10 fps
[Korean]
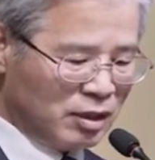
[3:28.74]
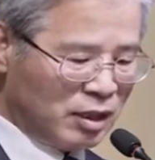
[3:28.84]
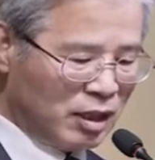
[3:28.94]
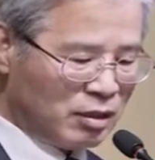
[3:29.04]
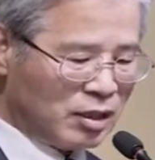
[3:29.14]

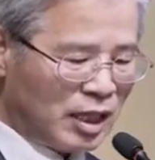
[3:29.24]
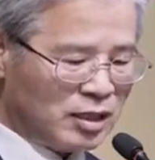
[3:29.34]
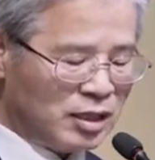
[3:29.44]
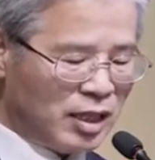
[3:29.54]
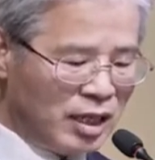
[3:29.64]
그래서 그
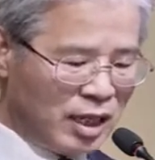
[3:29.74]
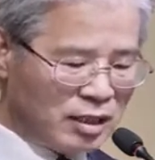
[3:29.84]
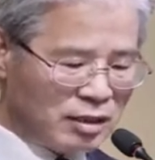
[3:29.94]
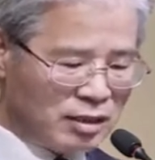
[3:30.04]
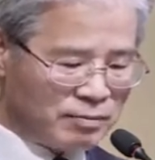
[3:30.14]
당시
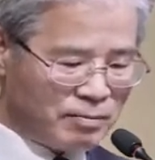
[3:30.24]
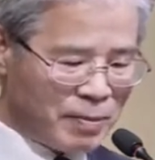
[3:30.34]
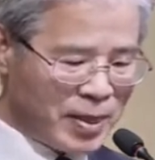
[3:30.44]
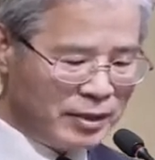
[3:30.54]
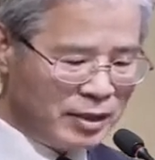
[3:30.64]
헬라인들은
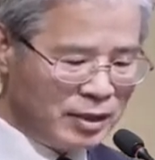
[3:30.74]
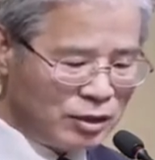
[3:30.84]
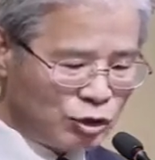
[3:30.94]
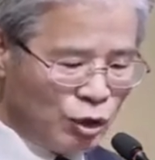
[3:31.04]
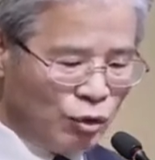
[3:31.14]

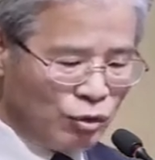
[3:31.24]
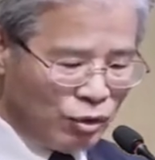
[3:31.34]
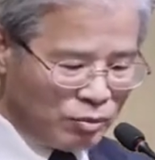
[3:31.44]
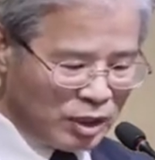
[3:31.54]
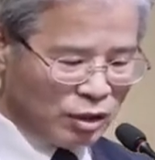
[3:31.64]

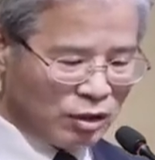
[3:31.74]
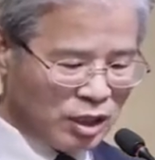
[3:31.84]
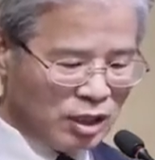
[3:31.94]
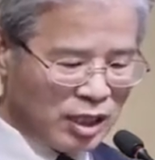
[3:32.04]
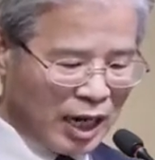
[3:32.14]
최고의
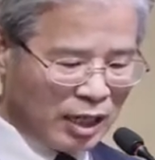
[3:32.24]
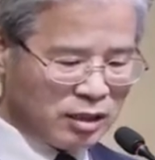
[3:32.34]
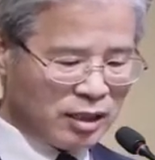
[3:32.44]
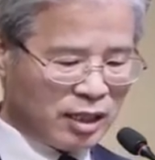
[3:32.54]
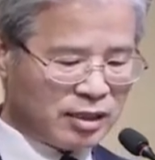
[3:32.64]
미덕이
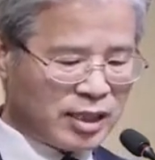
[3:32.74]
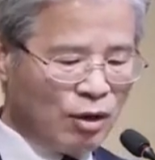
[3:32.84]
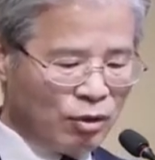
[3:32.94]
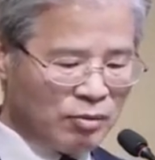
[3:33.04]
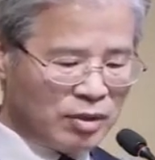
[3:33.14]
아르테
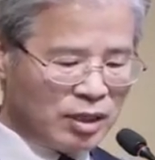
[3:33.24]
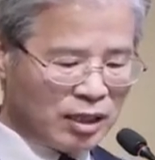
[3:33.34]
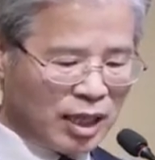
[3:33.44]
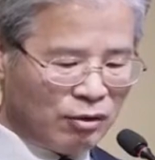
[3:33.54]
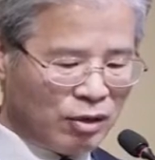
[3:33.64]
탁월함인데
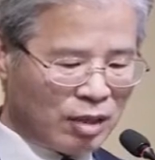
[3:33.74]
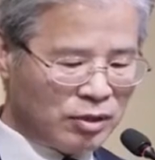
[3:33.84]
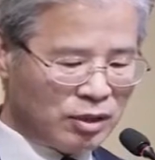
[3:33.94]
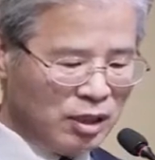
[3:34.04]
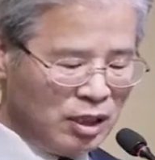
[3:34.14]

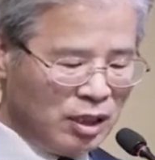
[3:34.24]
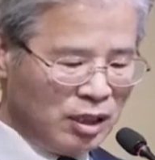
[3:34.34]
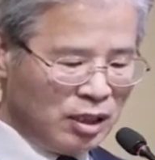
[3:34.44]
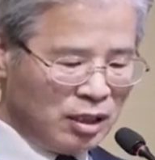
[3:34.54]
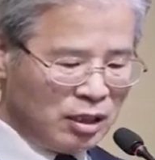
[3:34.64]
탁월함은
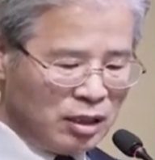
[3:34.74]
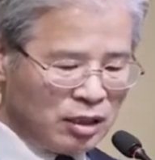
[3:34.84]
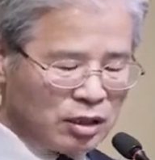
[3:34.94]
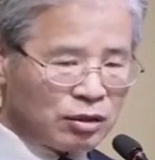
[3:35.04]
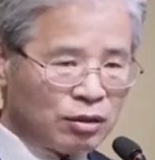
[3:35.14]

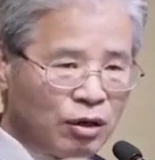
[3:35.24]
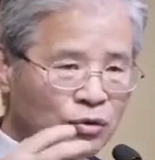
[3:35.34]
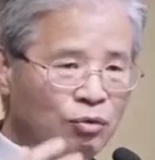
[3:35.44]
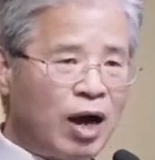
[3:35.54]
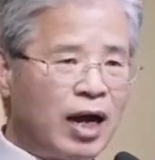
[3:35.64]

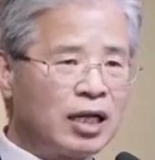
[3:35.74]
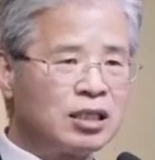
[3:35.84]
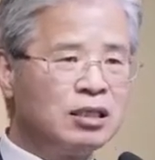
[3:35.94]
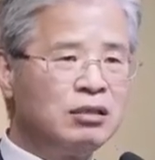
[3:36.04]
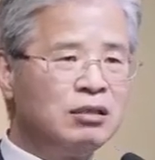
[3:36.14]
덕과
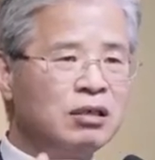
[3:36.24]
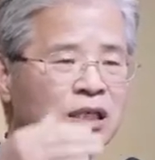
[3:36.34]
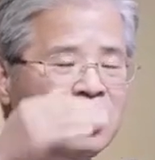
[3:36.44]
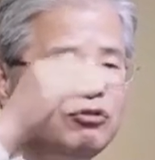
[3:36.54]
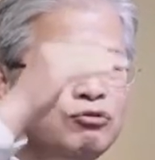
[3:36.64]

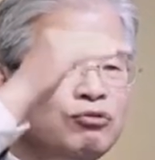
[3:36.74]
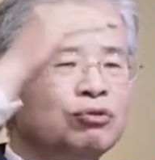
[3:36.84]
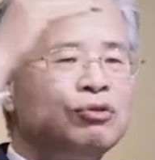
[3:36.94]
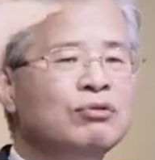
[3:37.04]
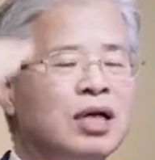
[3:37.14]
능력이
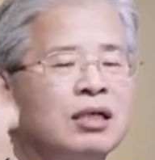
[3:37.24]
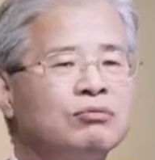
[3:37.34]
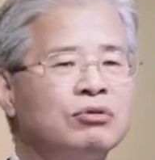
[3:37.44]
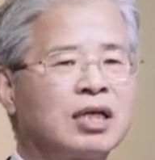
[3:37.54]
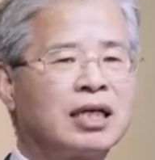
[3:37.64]
뛰어난
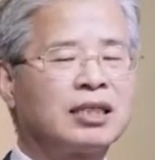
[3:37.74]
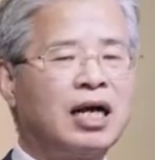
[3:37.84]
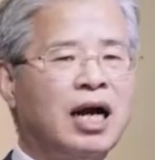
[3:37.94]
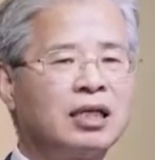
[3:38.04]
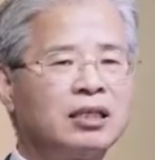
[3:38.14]
분을 갖다가
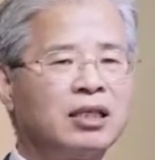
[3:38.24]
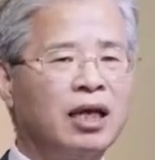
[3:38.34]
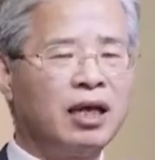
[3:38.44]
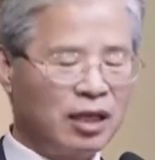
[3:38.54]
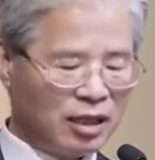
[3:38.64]

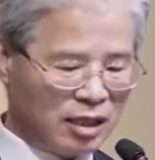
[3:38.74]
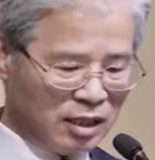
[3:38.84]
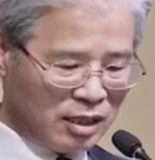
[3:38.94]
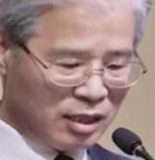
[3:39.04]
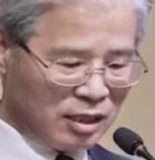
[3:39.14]

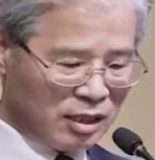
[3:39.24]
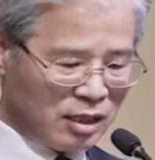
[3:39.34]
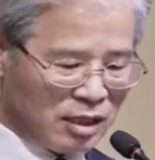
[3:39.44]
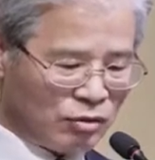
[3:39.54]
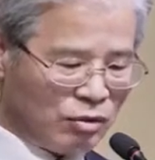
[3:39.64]

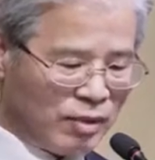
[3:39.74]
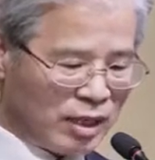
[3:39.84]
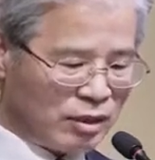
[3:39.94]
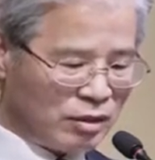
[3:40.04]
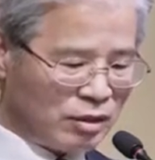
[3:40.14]
아르테라고
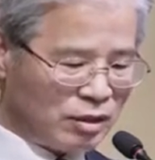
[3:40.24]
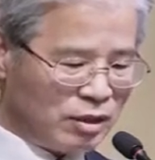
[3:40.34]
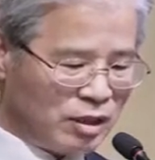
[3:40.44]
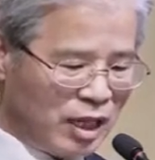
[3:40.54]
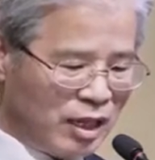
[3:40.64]
말했어요.
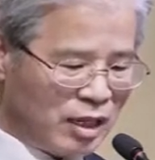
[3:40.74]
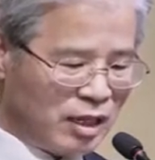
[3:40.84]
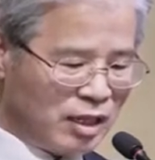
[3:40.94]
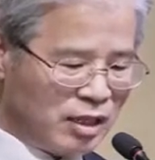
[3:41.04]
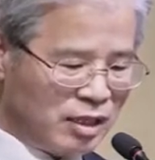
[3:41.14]
그런데
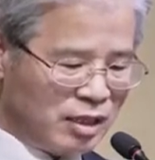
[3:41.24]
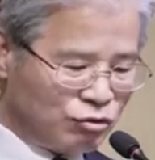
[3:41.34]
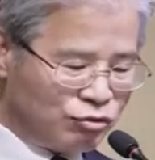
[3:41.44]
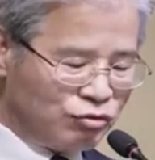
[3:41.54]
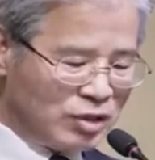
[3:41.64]

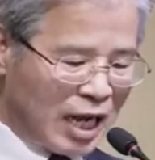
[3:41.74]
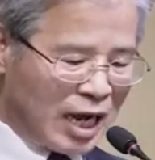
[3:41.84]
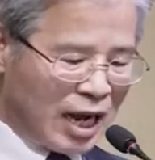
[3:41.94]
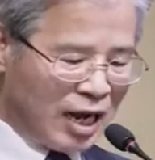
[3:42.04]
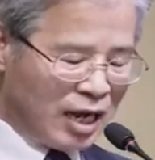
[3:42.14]

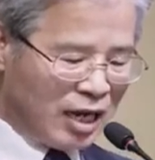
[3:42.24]
누군가가